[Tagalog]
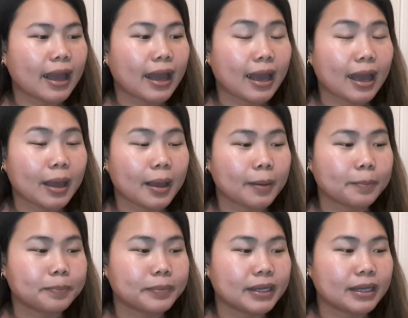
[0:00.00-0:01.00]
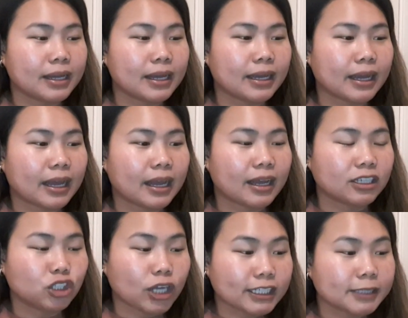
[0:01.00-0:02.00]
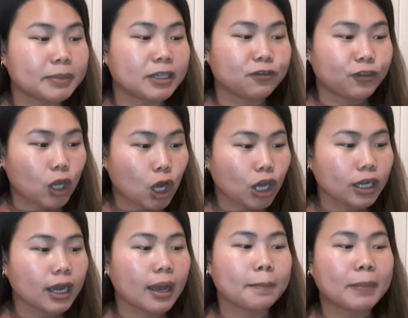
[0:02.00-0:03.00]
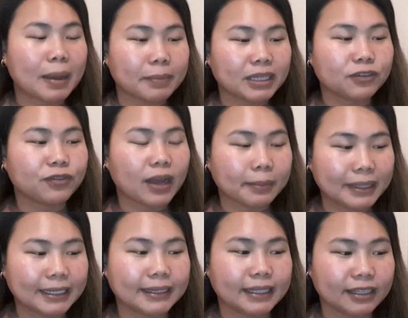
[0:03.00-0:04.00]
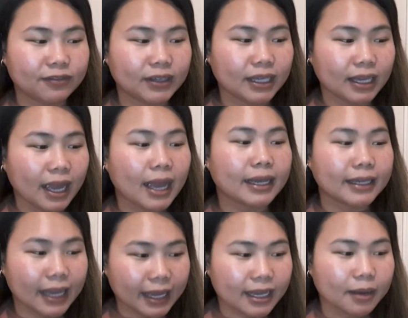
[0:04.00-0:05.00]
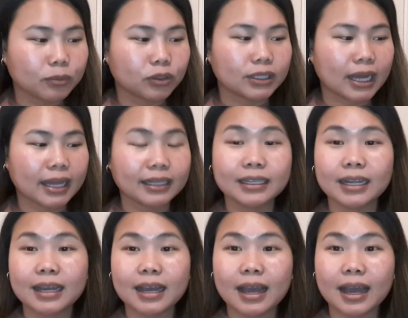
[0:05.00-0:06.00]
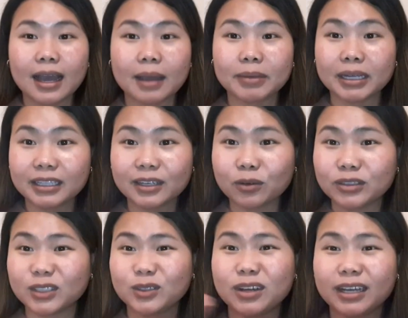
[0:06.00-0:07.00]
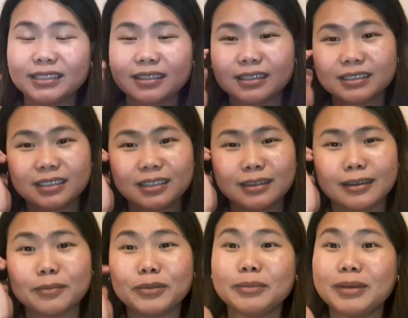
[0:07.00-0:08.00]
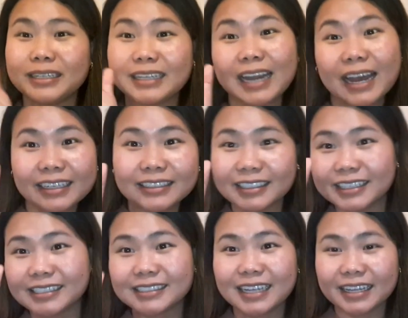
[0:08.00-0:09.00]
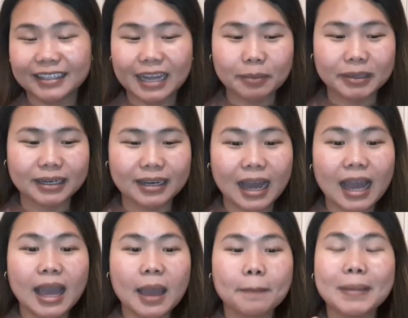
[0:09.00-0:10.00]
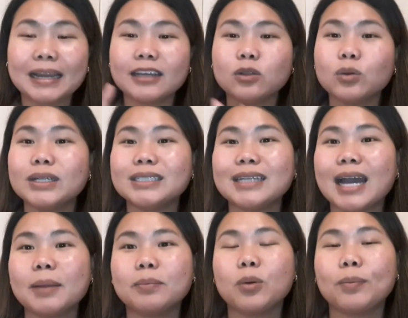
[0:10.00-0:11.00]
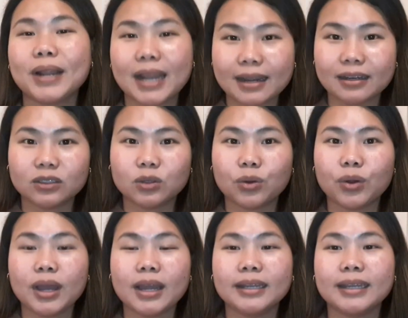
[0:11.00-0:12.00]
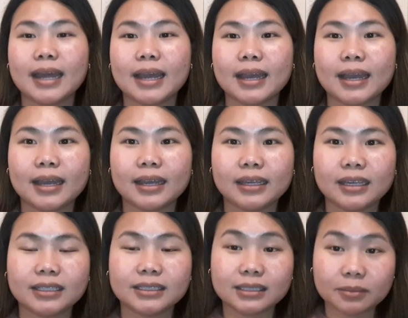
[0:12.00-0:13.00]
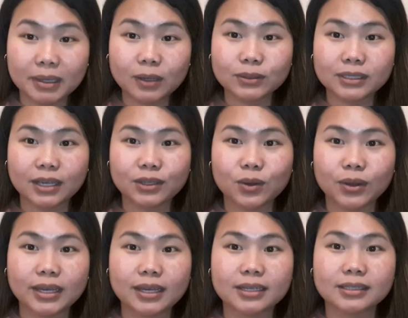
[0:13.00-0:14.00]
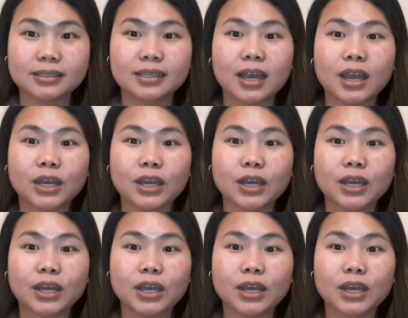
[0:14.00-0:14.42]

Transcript: um, uh, Jasmine Vlog, Mamit Family TV, Gay Gamutan, Uh, ah, nakatingin ako dito guys kasi ano mo naman, kailangan natin lista, ang dami nila. Bali, itong listahan po pala na to na isasabihin ko sa inyo is